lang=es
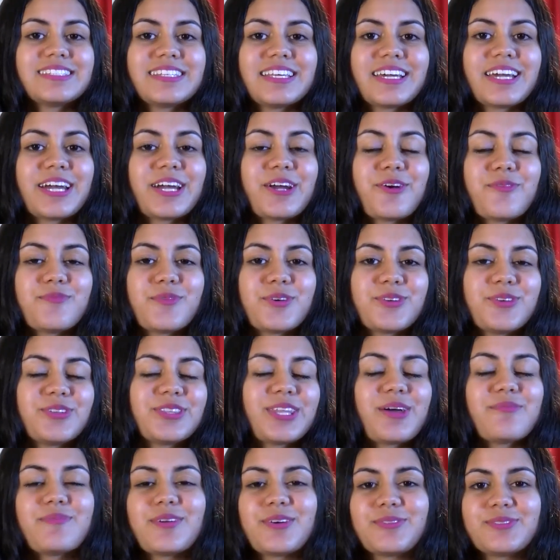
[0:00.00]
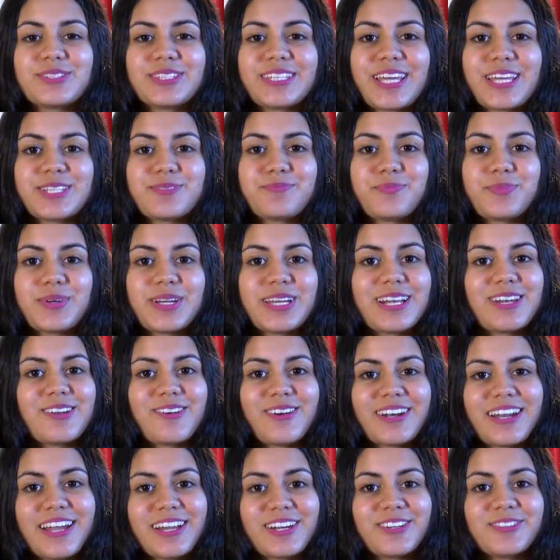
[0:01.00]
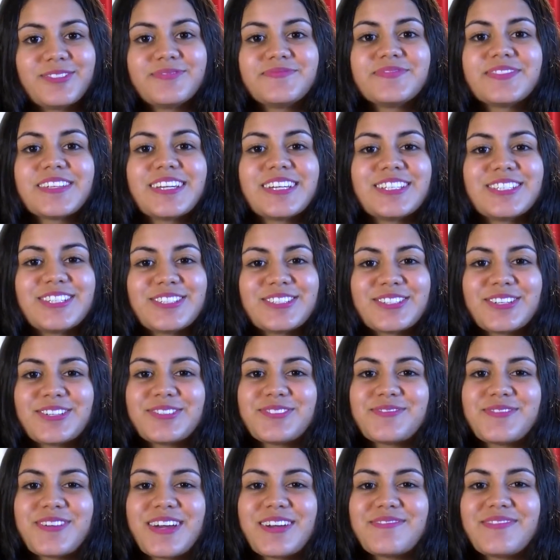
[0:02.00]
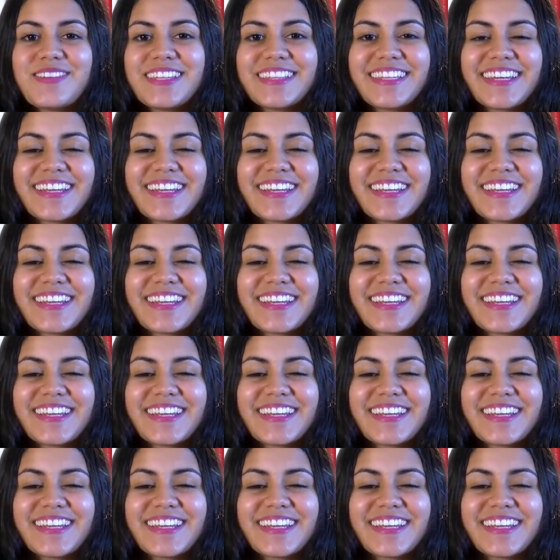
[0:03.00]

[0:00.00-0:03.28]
Sé que como yo también ustedes pueden lograrlo. Yo soy VM